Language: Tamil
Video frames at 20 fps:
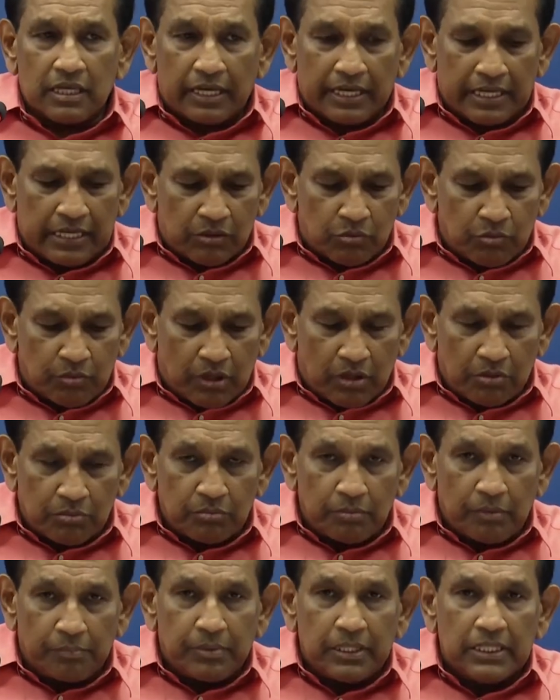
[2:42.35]
பில்லியன்
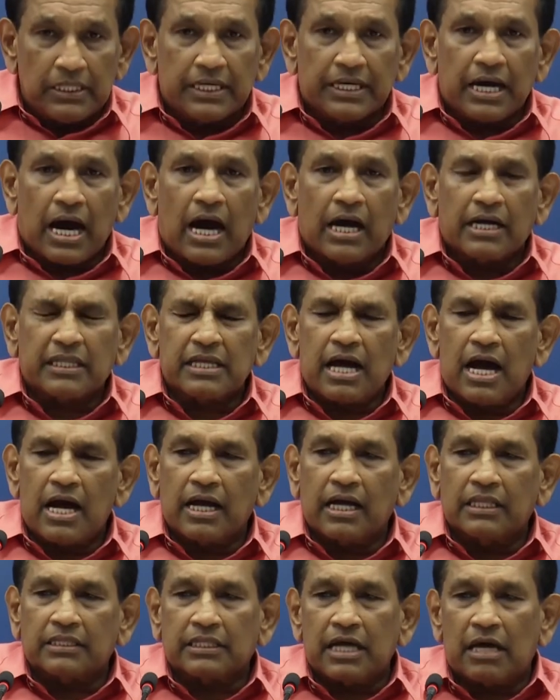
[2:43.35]
ரூபாய் நட்டம்
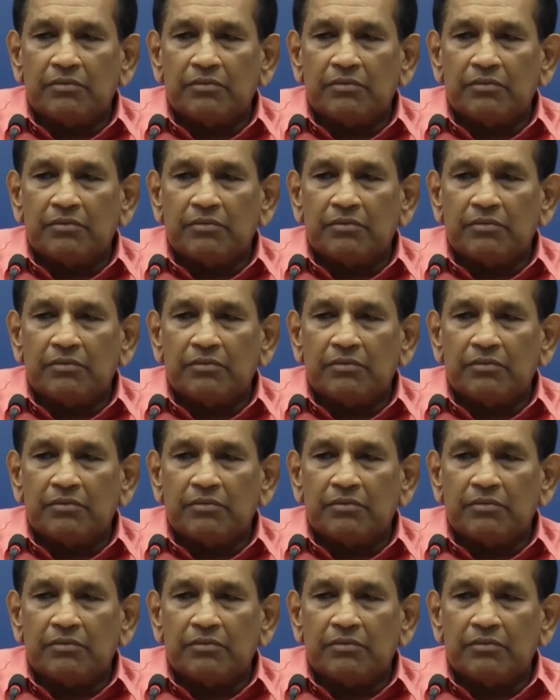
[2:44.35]
ஏற்பட்டிருக்கிறது